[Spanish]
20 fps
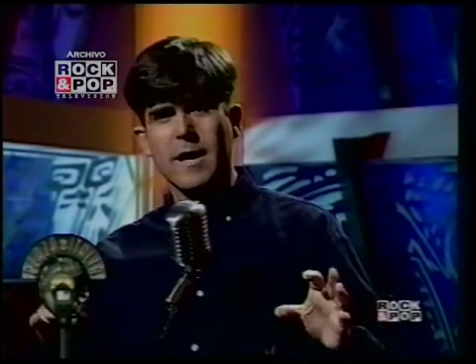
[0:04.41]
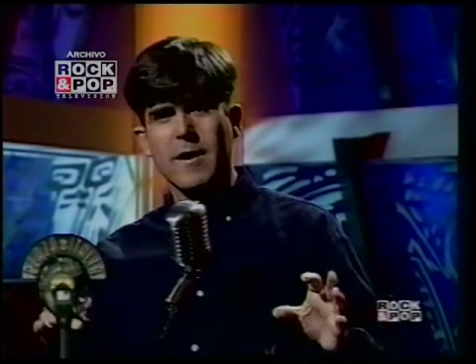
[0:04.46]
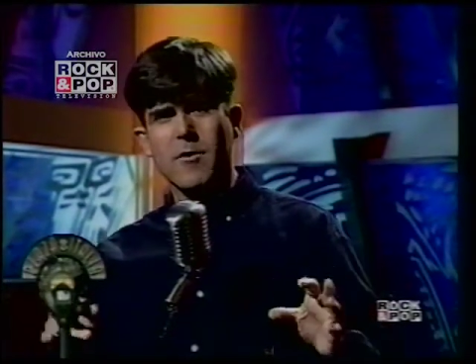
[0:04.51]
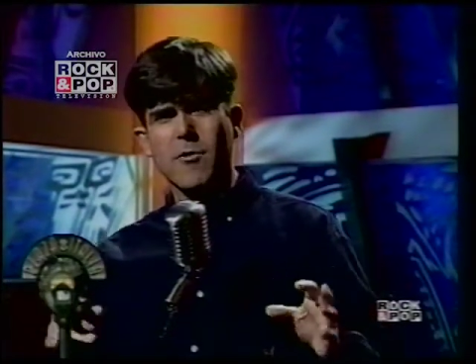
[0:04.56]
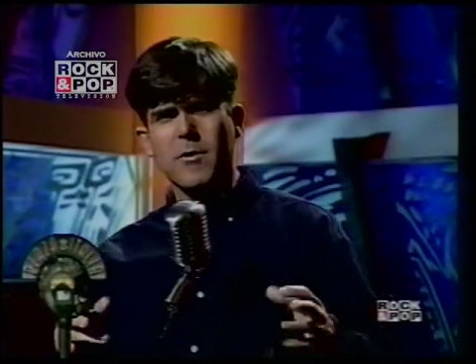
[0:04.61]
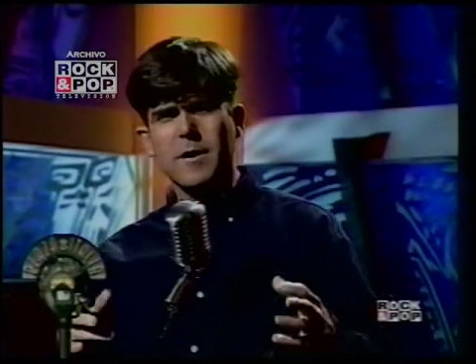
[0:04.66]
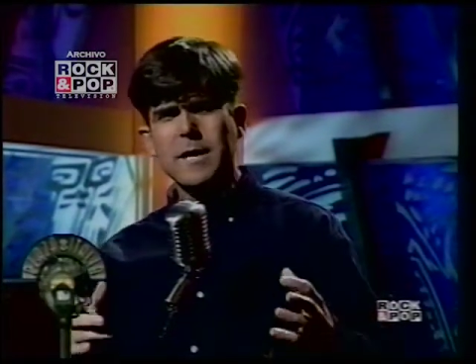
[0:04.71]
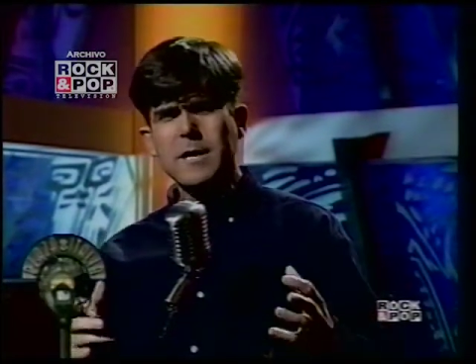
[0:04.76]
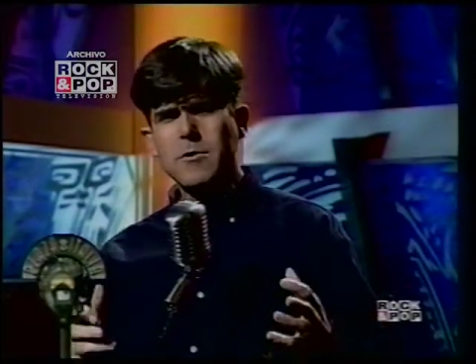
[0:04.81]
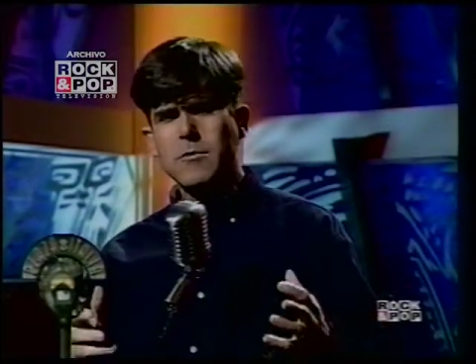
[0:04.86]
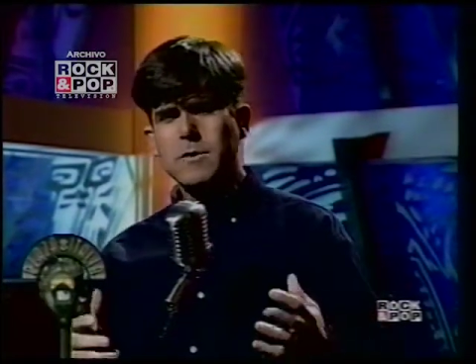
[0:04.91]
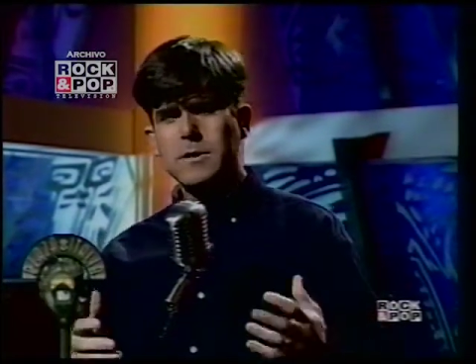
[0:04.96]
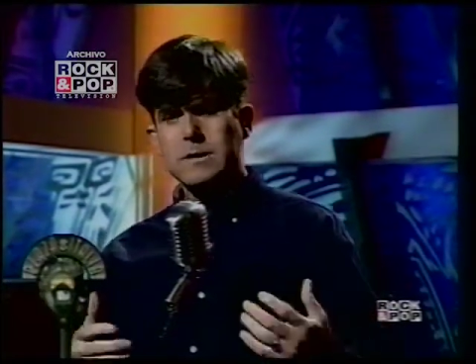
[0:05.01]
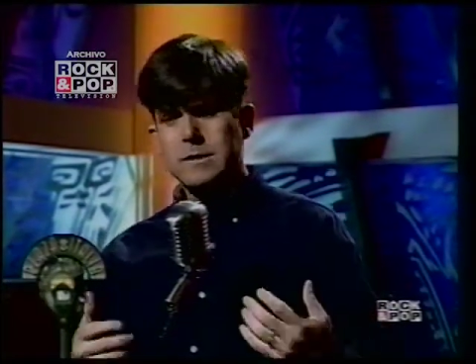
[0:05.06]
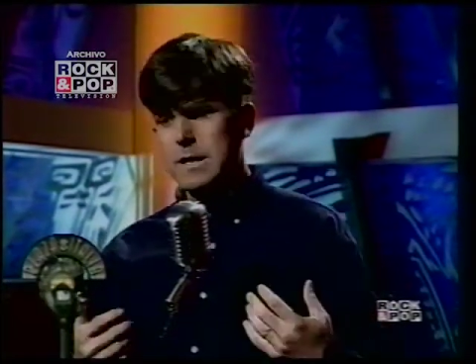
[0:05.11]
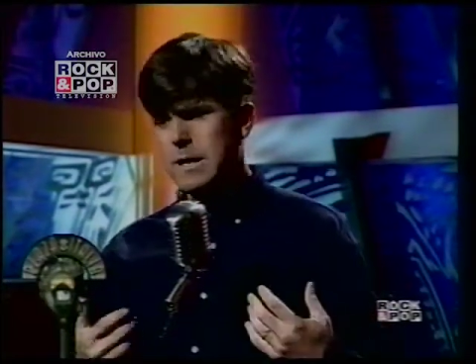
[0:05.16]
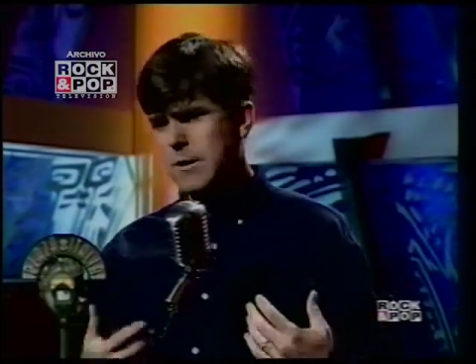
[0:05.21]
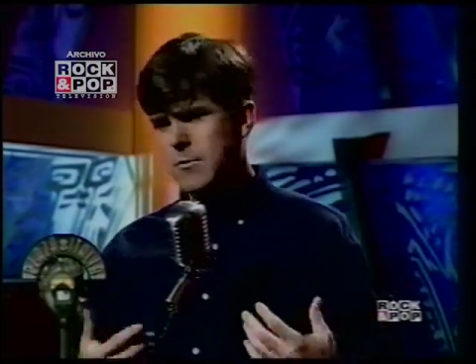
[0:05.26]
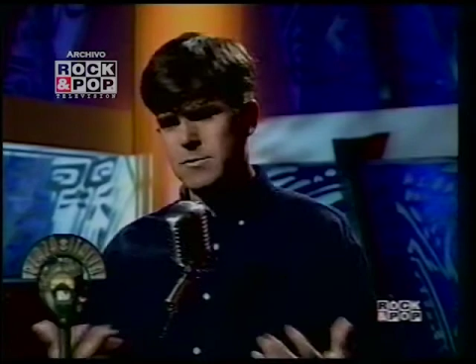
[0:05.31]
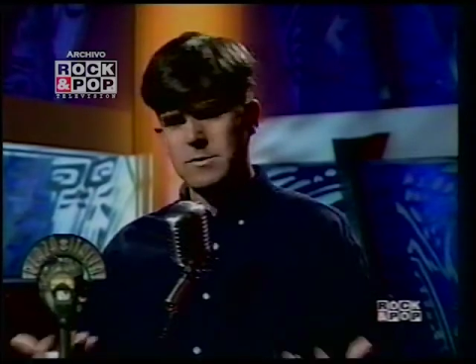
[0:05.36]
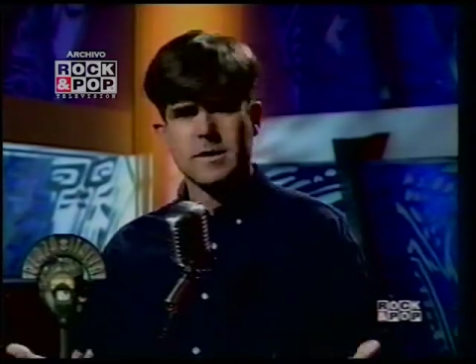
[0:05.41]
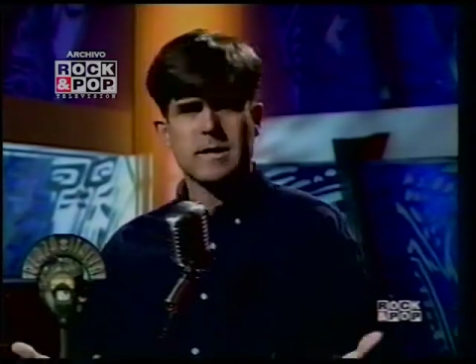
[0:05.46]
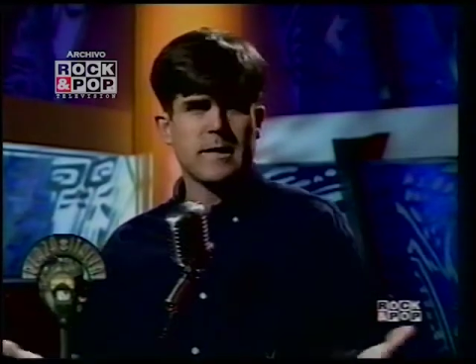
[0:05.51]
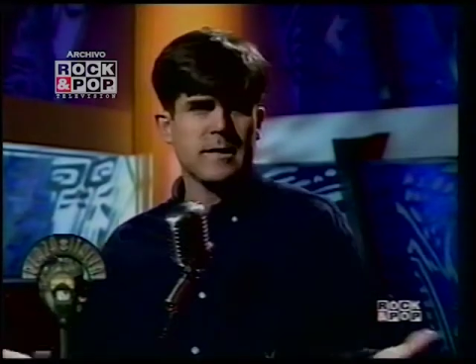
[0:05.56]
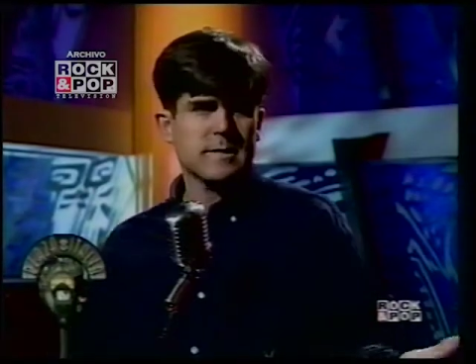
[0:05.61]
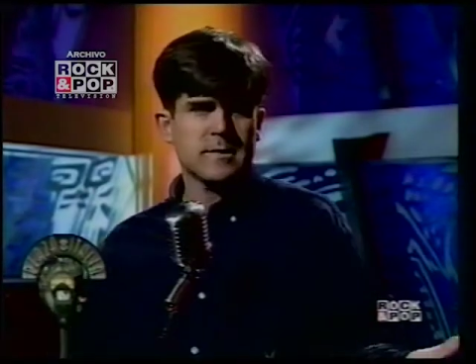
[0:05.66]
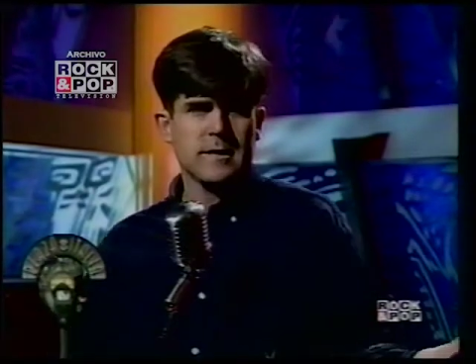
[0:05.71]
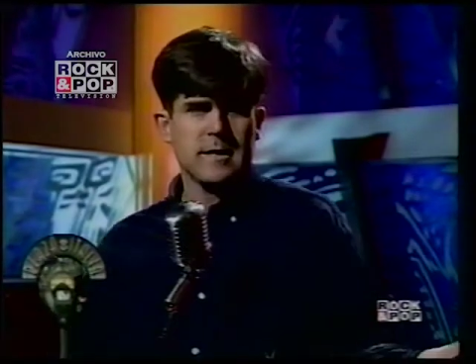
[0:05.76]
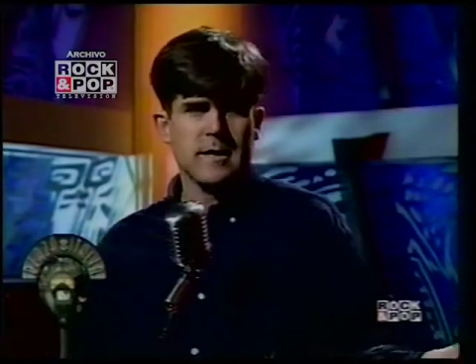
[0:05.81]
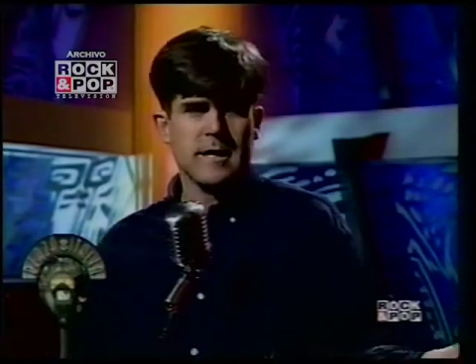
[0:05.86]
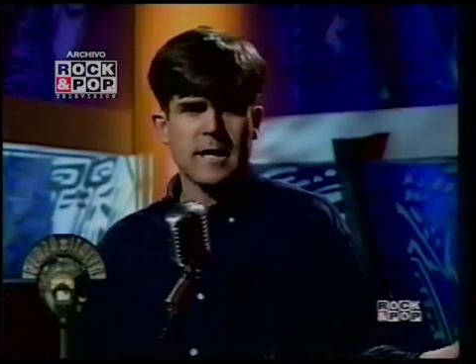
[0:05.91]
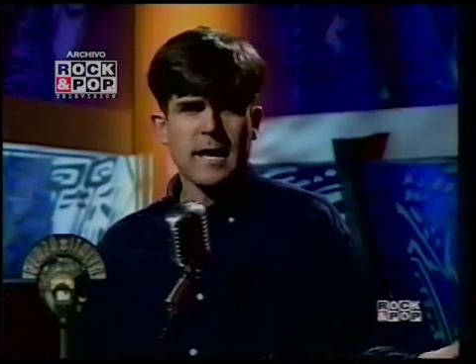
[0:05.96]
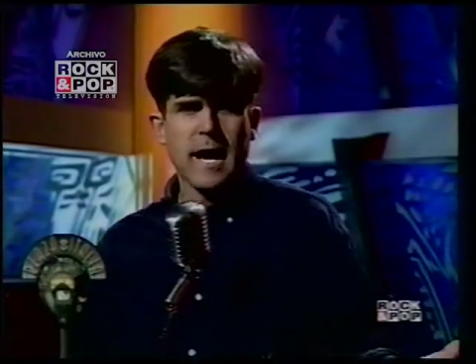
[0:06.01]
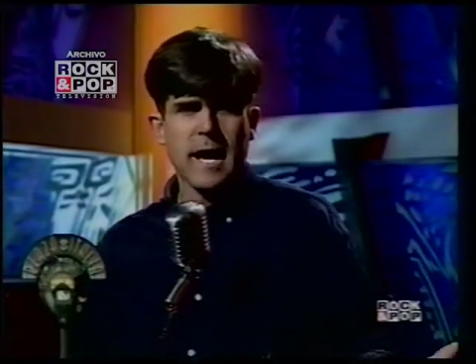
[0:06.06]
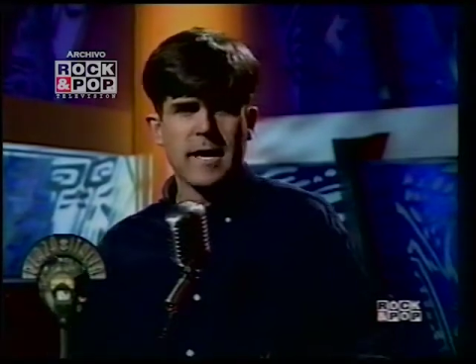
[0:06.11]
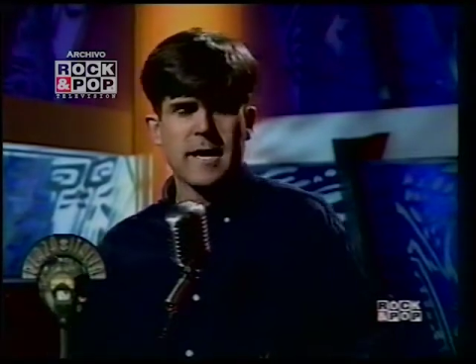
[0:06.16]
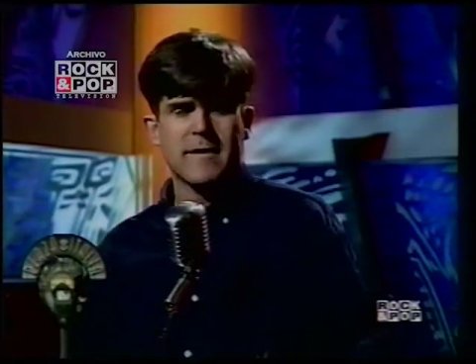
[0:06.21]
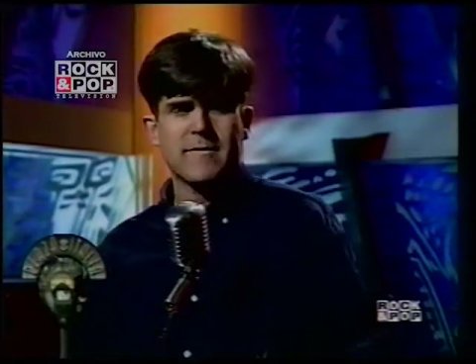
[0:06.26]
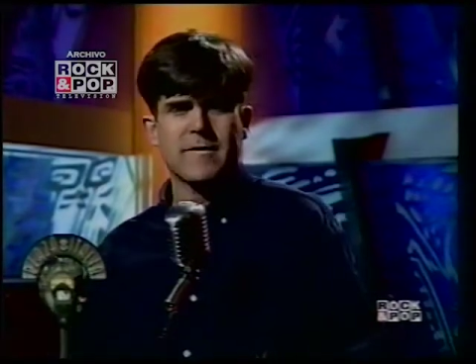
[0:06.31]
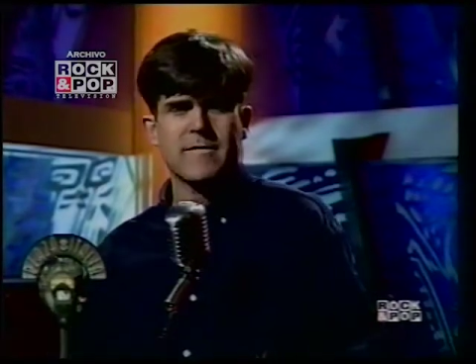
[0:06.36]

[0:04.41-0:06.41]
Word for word: los gringos dicen las cosas que dicen en la calle,